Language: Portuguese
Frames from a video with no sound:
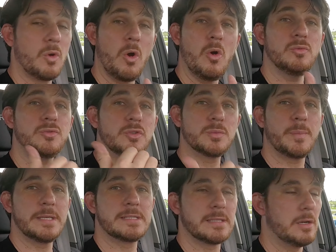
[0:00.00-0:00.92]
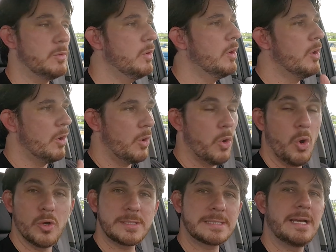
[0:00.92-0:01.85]
com suspensão
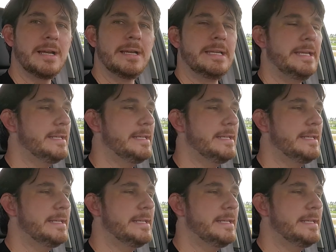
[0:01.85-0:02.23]
rosca e